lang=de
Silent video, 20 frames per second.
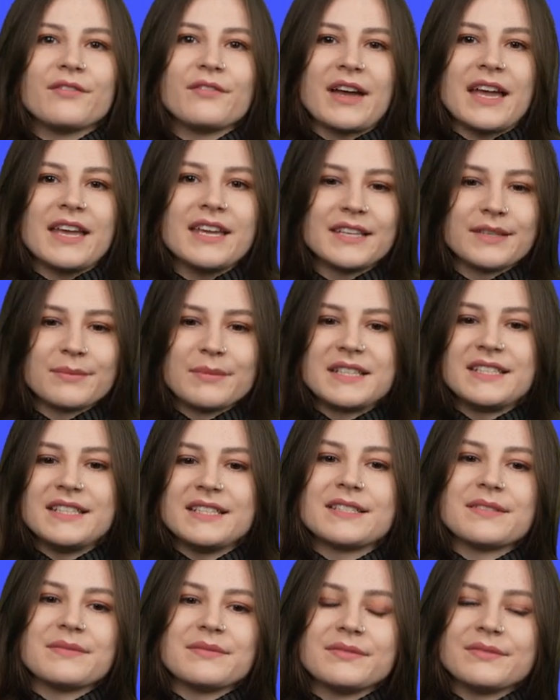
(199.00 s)
weil ich mit
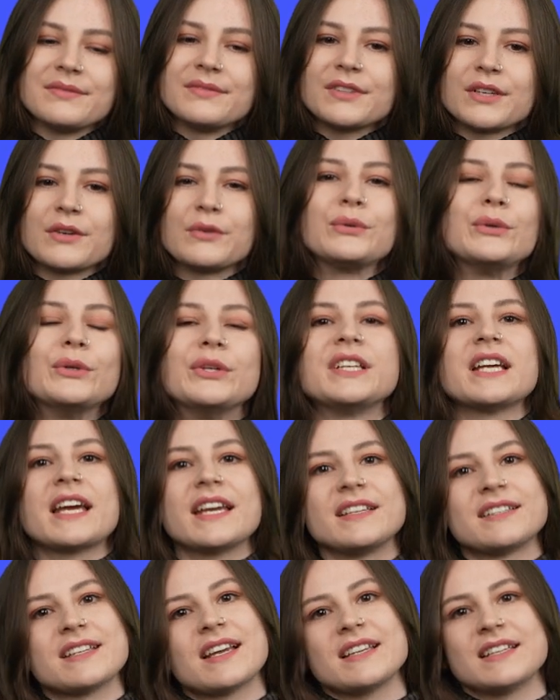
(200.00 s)
diesen Gefühlen
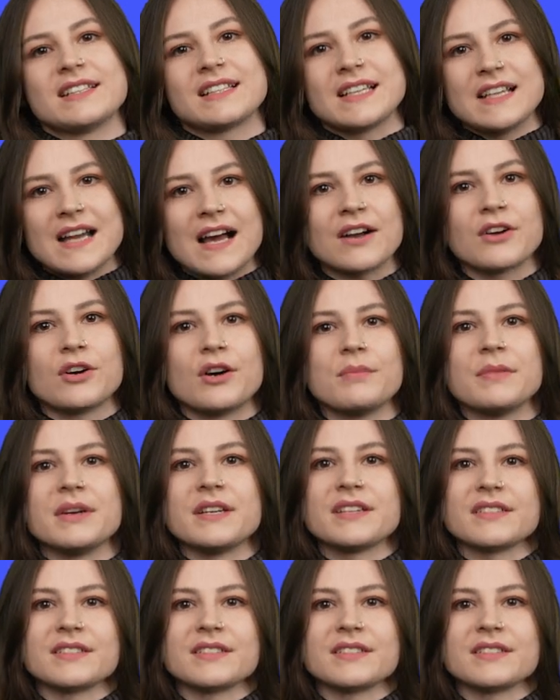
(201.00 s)
dahinter nicht klarkomme.